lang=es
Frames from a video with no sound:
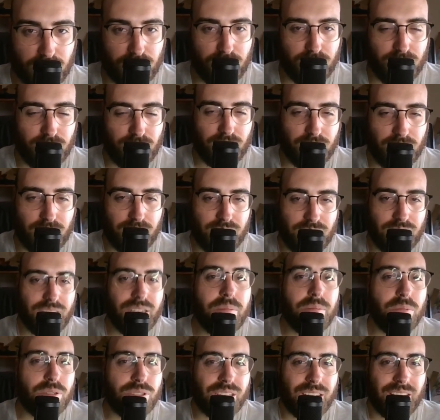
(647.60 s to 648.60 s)
esto, ¿Y si
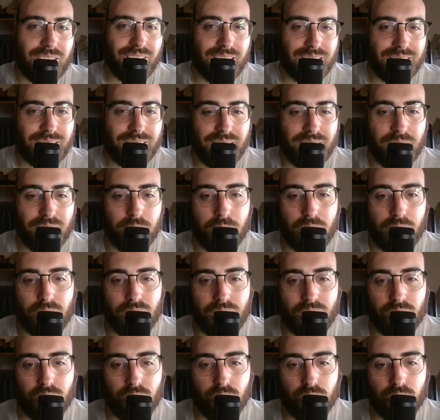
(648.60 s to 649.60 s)
el montaje de la serie
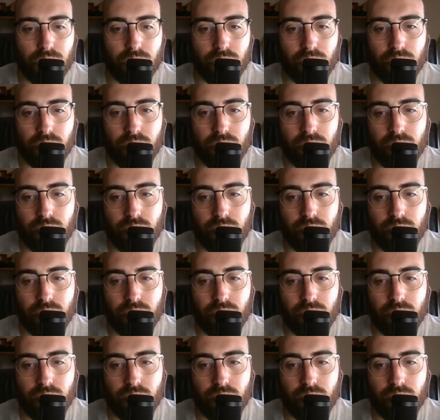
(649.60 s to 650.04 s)
empieza con...